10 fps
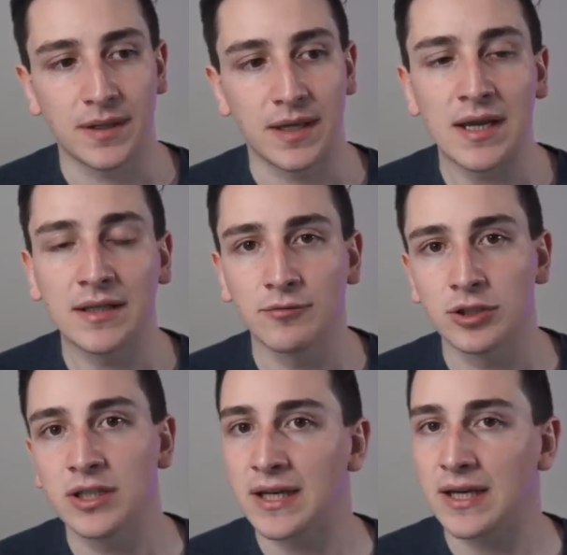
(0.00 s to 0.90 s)
e devo
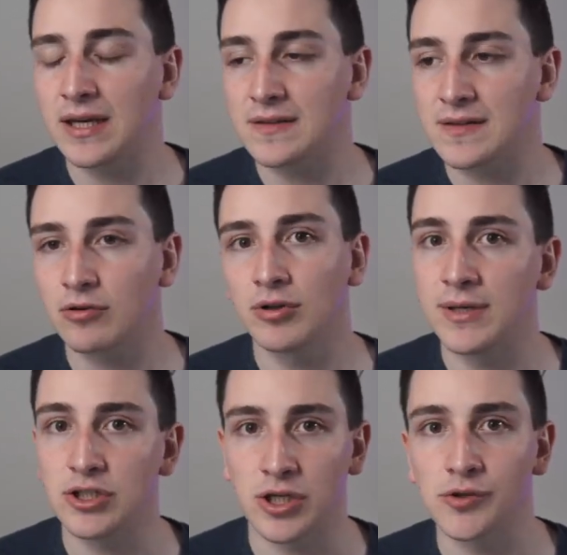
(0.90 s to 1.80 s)
dire che secondo
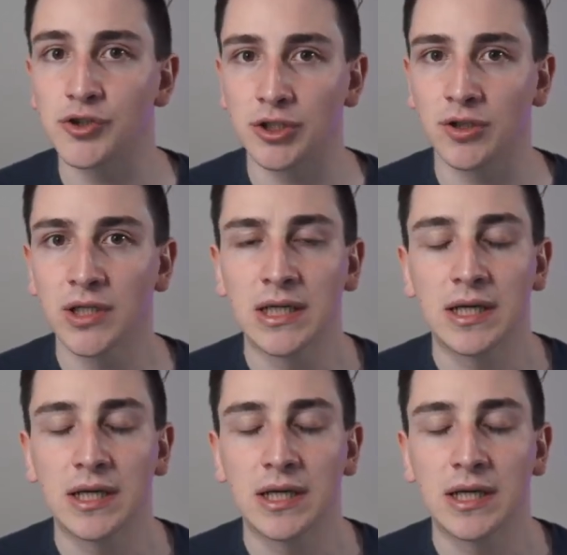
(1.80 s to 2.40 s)
me ci è riuscito.